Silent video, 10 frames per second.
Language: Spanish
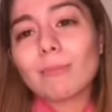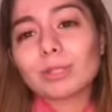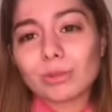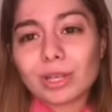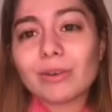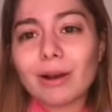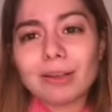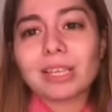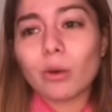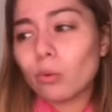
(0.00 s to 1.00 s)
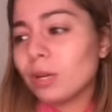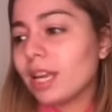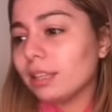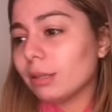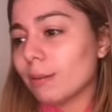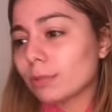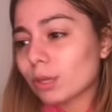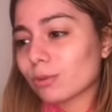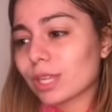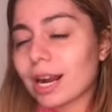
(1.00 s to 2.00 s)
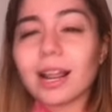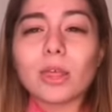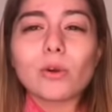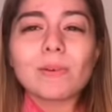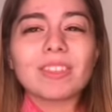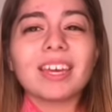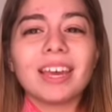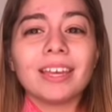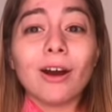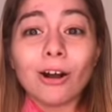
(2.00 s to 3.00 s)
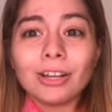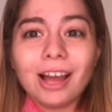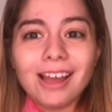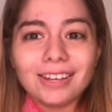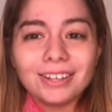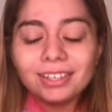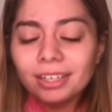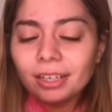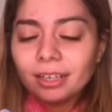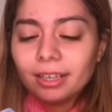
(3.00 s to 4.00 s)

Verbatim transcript: vamos a usar una base cubriente, vamos a usar la de Urban Decay All Nighter